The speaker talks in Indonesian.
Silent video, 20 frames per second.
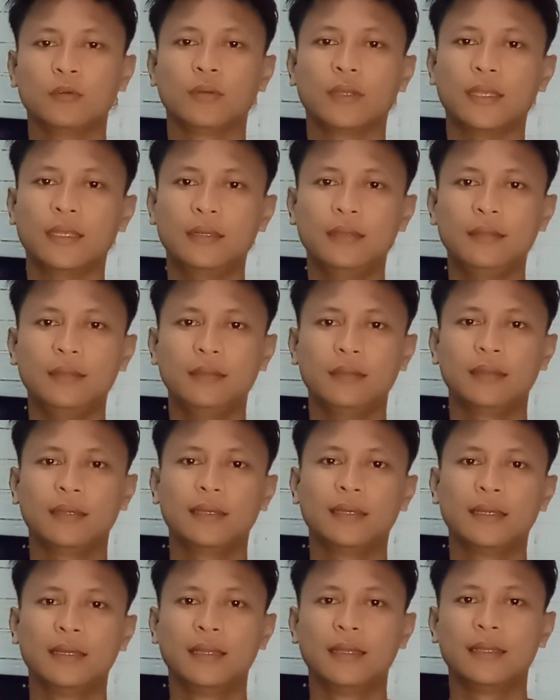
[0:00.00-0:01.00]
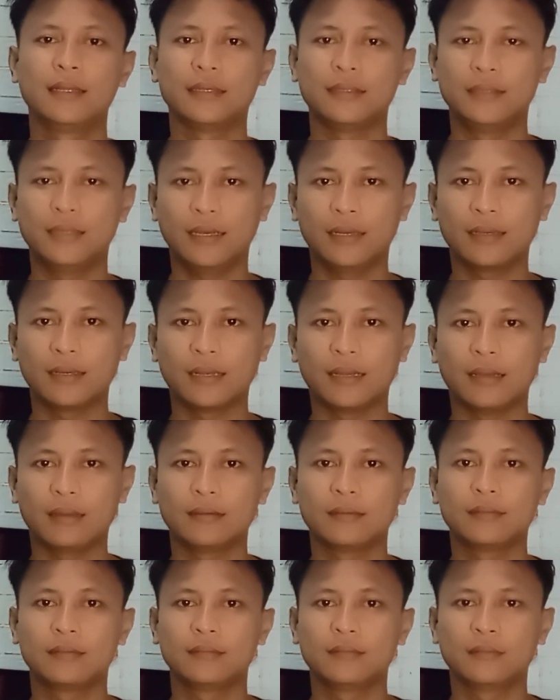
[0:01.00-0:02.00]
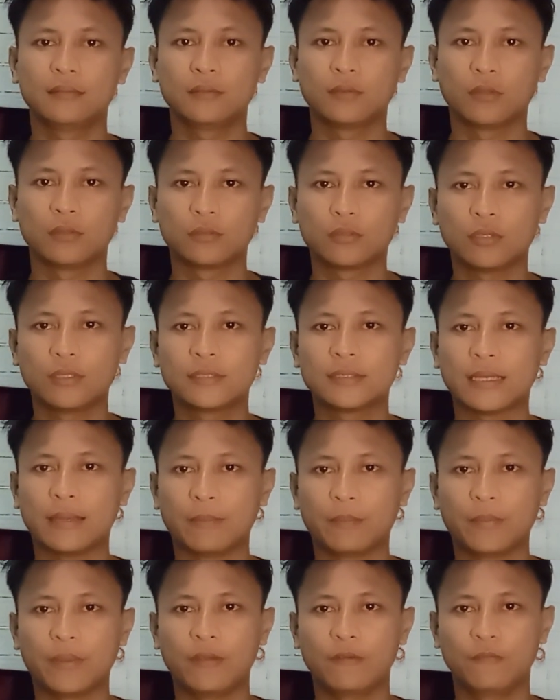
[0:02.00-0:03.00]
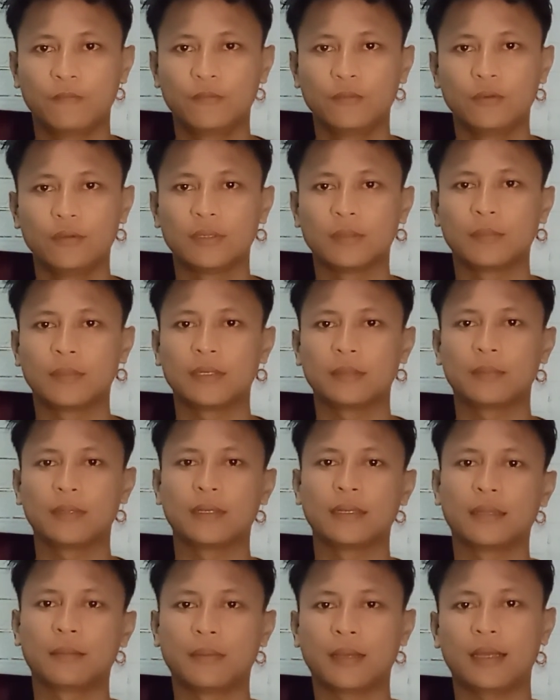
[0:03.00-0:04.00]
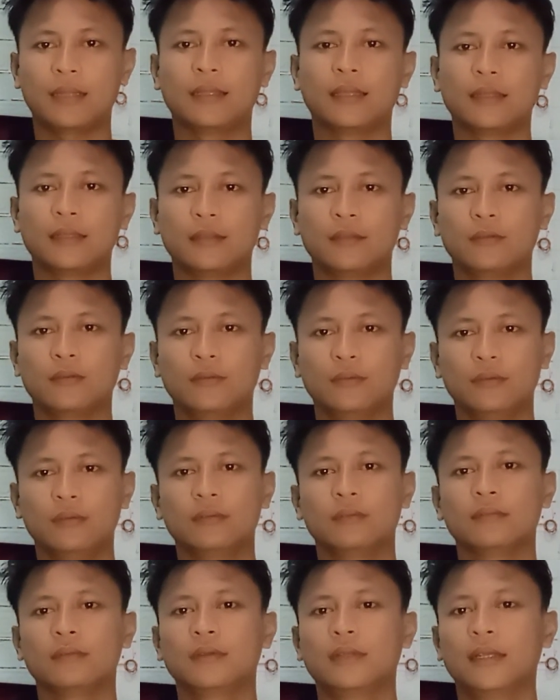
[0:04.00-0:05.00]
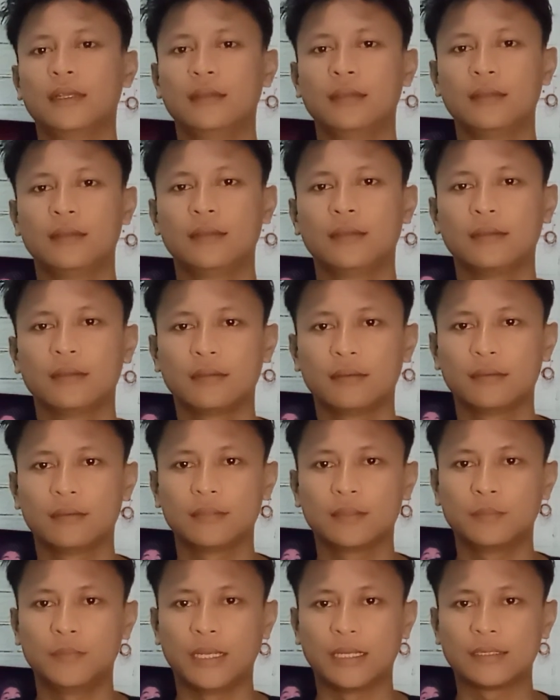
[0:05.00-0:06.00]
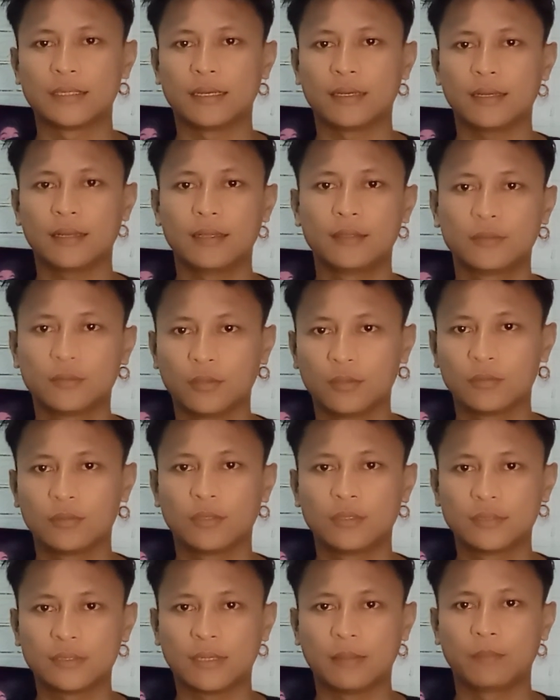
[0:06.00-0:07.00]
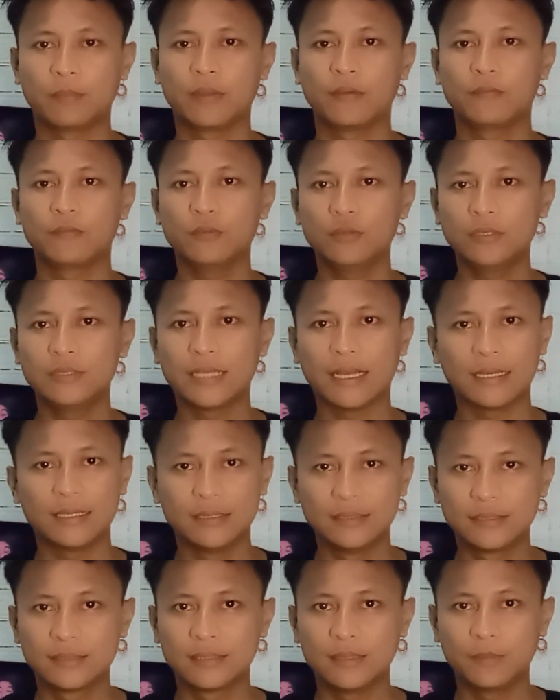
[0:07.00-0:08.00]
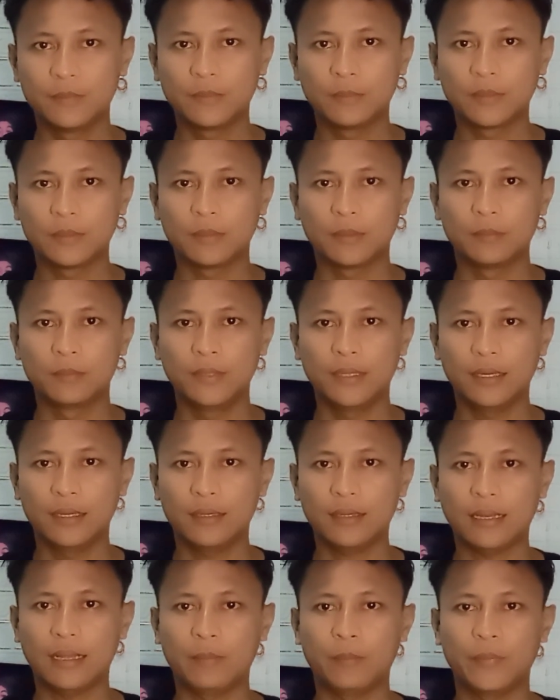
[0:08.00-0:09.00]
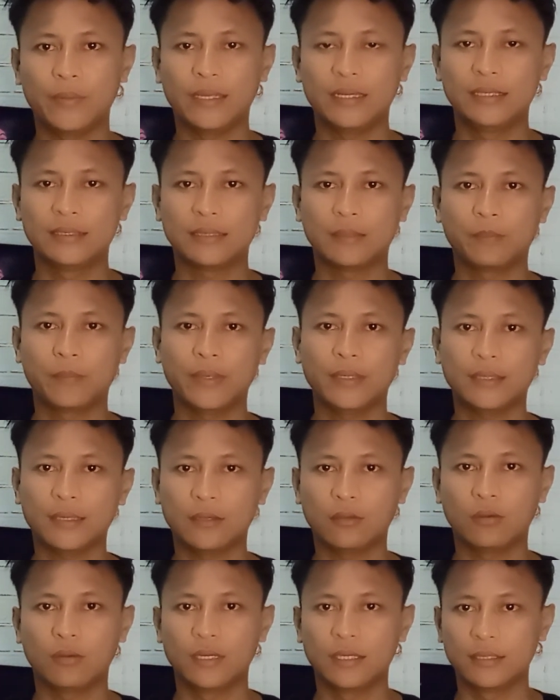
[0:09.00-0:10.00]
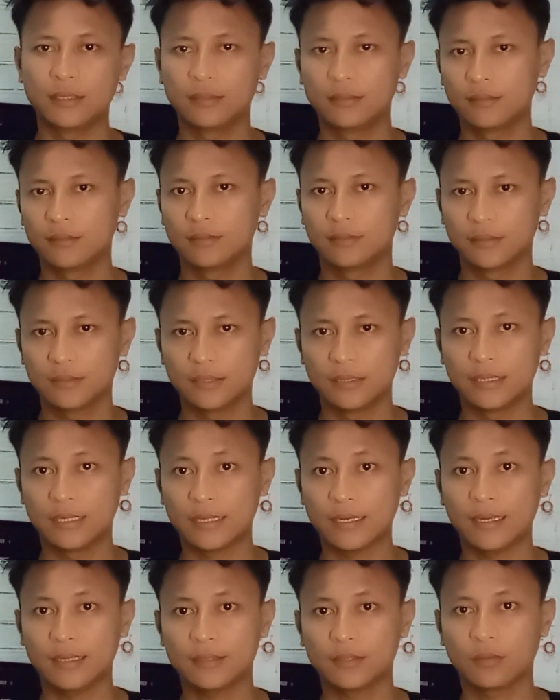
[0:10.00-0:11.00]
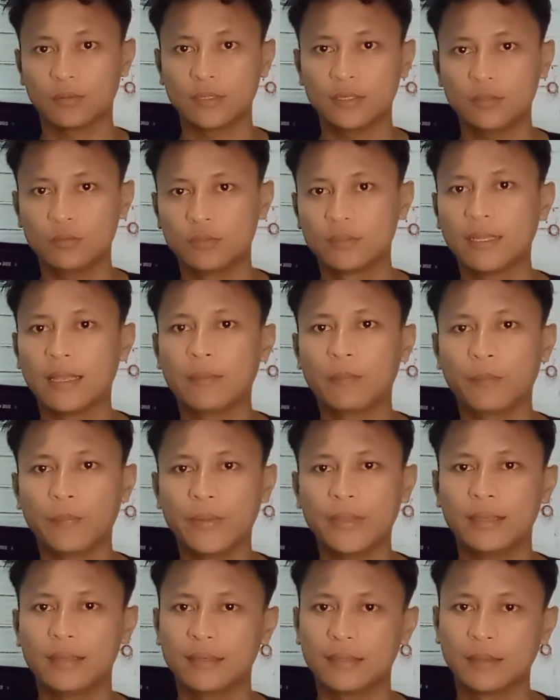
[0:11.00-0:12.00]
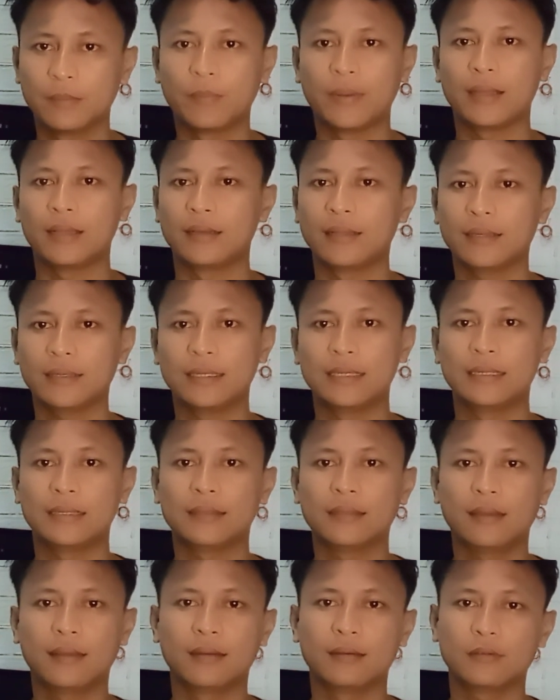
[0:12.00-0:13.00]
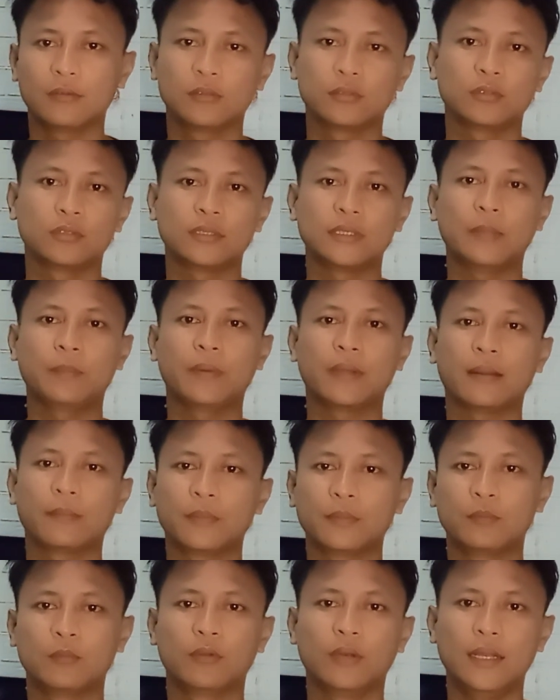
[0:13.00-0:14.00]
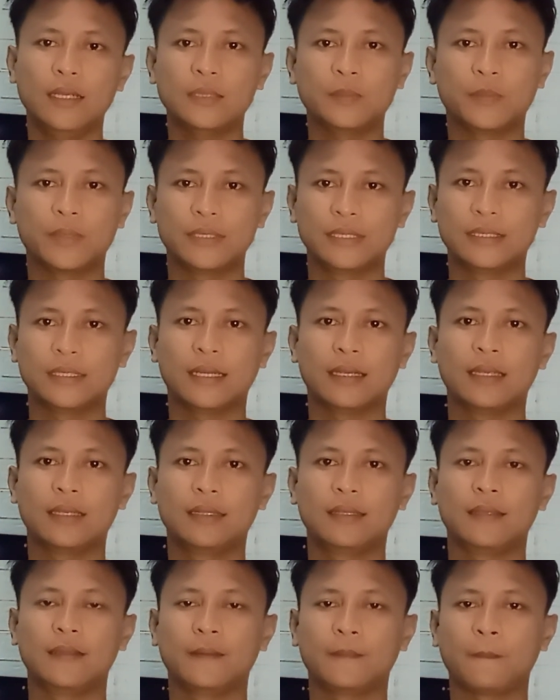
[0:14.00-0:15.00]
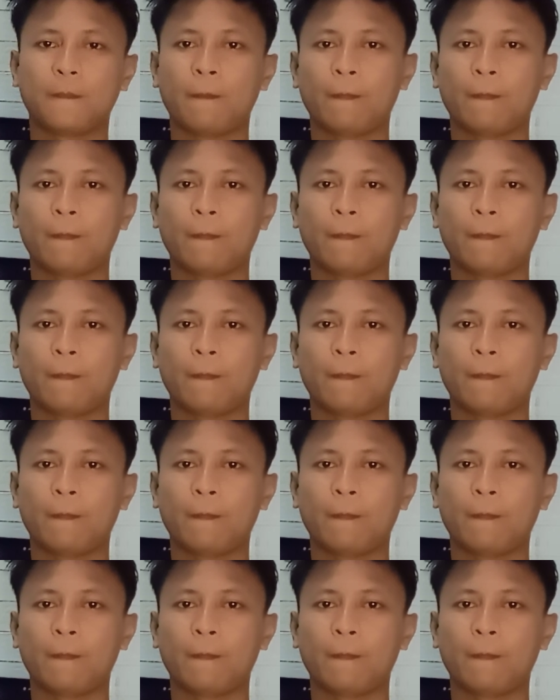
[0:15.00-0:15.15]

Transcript: mungkin dia nggak nonton sampai full teman-teman nah maka dari itu biasakan tonton sampai full jangan di skip teman-teman biar apa yang disampaikan oleh si kreator itu nyampe kepada kita khususnya para pemula seperti saya ini